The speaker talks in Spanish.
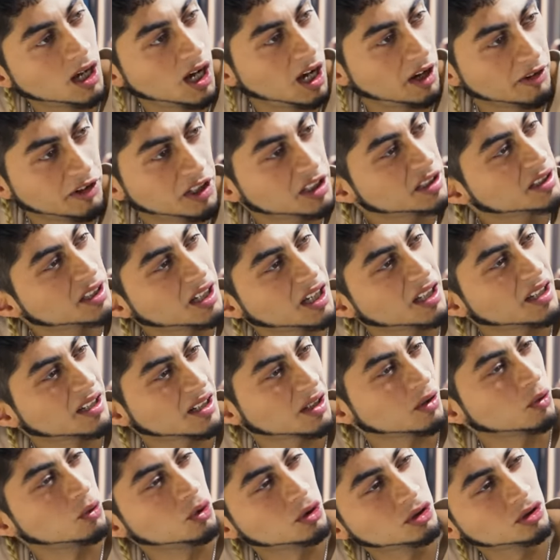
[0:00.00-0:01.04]
A veces hay
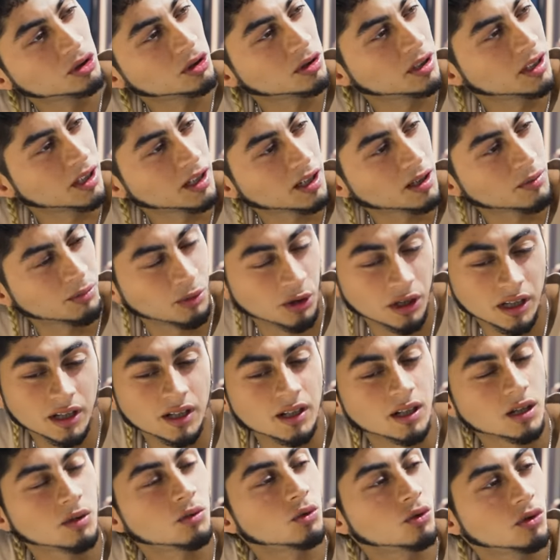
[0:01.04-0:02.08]
recursos que
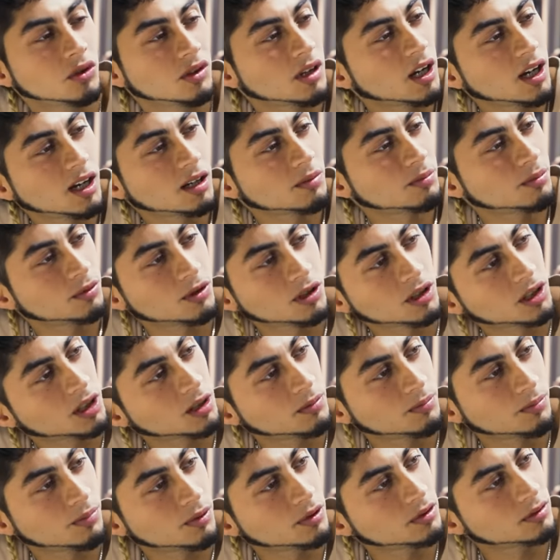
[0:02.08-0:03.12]
pueden redundar, por
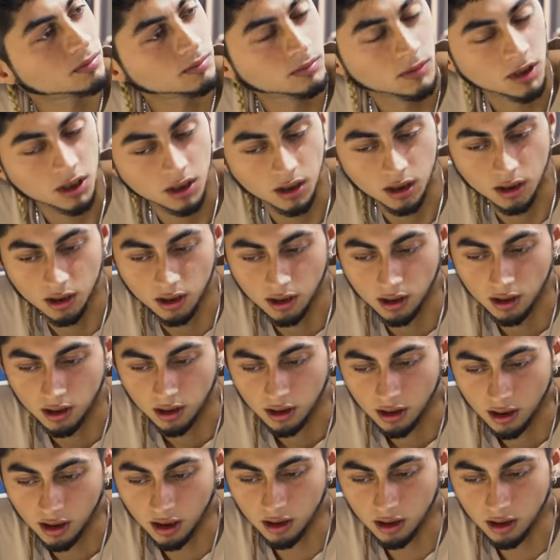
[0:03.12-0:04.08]
ejemplo, mm.